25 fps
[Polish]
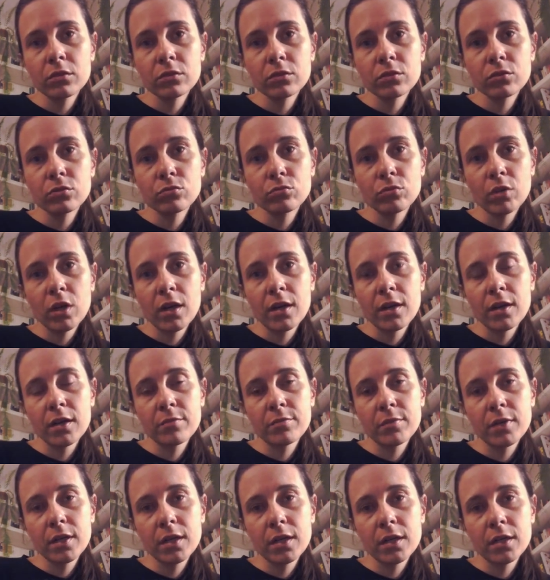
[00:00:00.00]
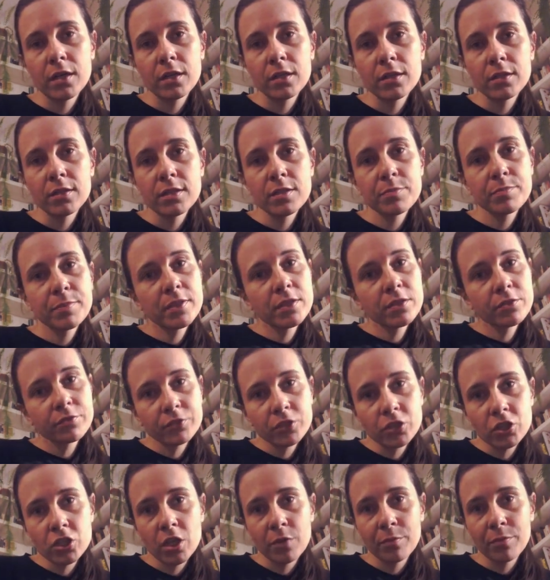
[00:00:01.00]
która ma
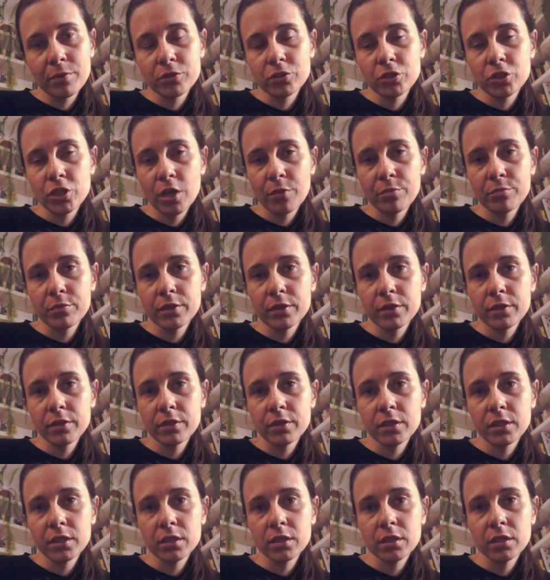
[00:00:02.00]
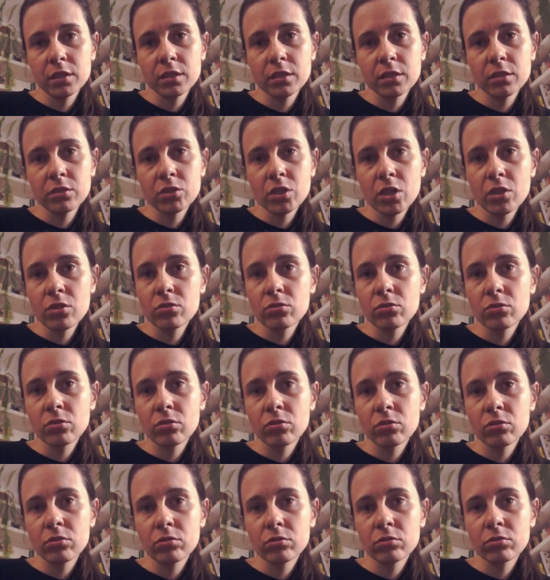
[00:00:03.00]
specyficzne potrzeby i
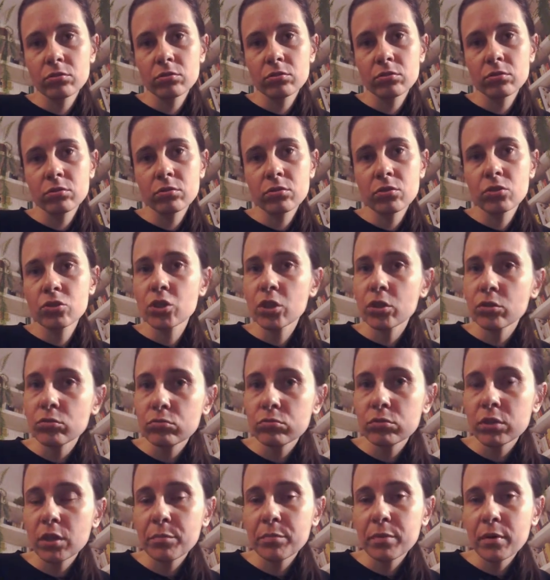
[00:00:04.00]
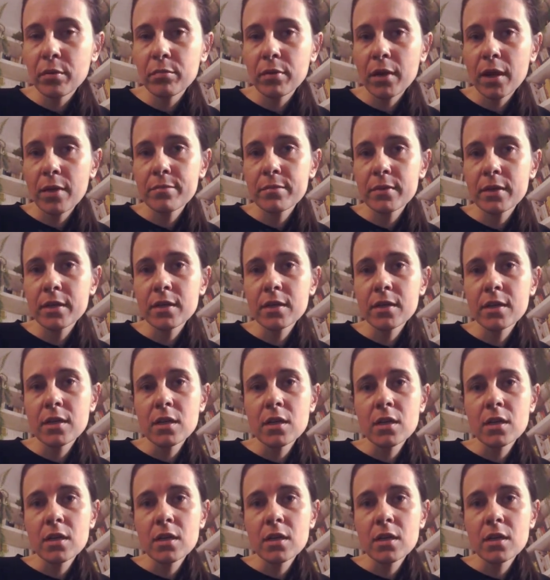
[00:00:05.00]
często y, szczególne problemy.